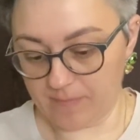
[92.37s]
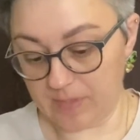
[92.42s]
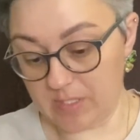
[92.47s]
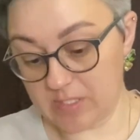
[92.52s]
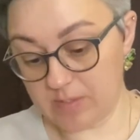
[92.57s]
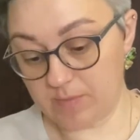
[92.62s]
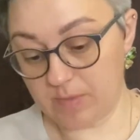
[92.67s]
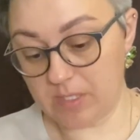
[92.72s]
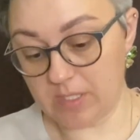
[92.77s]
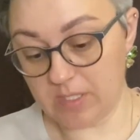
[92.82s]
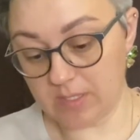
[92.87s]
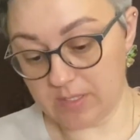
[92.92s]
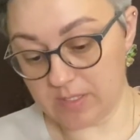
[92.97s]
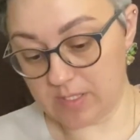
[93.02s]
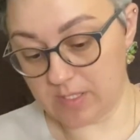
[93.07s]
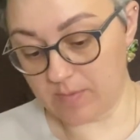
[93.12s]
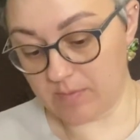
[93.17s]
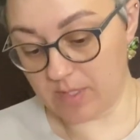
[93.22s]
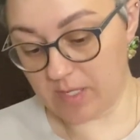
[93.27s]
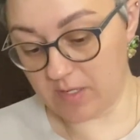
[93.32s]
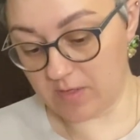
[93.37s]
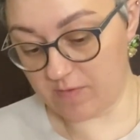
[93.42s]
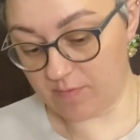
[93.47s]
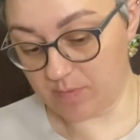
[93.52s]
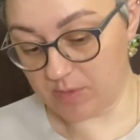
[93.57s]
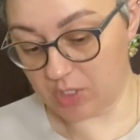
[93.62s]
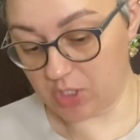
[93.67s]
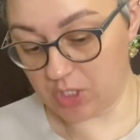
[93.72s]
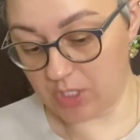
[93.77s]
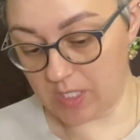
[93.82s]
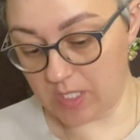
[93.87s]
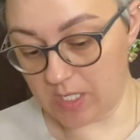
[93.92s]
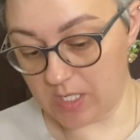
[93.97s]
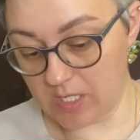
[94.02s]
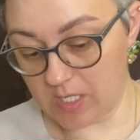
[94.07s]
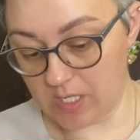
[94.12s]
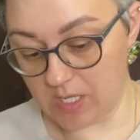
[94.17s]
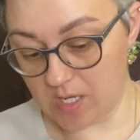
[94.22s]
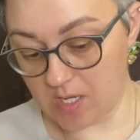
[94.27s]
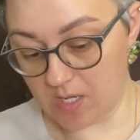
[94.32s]
изменилось ли мои
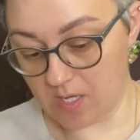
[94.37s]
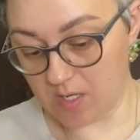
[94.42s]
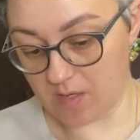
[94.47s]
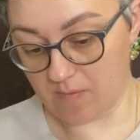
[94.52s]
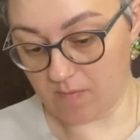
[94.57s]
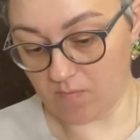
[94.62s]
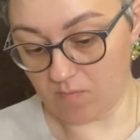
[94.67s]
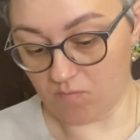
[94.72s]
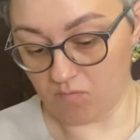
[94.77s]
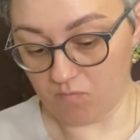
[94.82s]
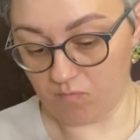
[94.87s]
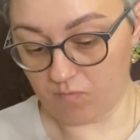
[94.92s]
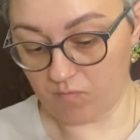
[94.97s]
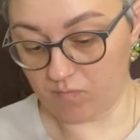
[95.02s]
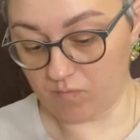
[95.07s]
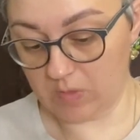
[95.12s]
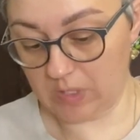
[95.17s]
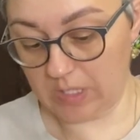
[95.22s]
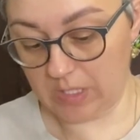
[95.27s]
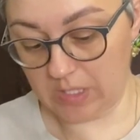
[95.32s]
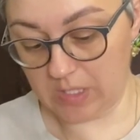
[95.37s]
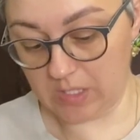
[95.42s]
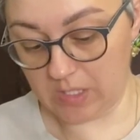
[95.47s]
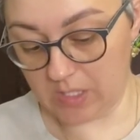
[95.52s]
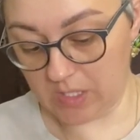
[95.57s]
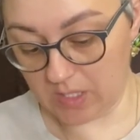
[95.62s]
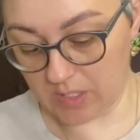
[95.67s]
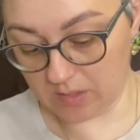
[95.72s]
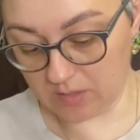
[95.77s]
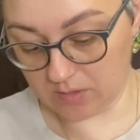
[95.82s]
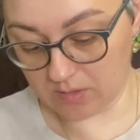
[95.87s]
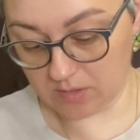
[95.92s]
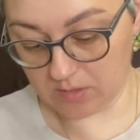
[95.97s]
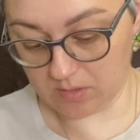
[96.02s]
впечатления или нет.